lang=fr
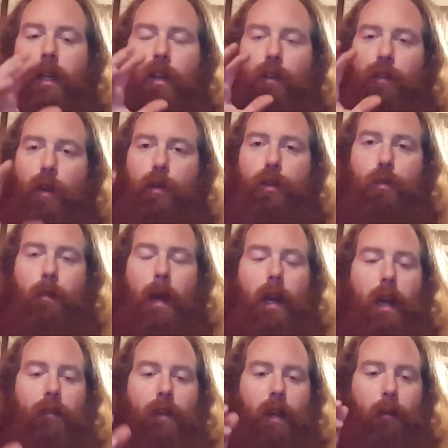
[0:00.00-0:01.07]
il a fallu que je parle
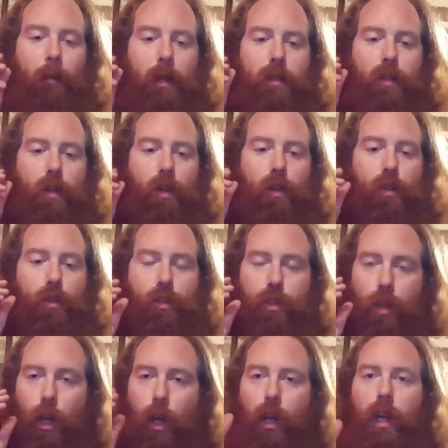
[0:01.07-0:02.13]
avec parce que
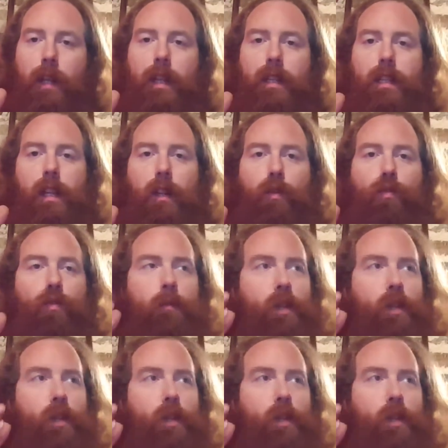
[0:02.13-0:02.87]
je reconnaissais le goût,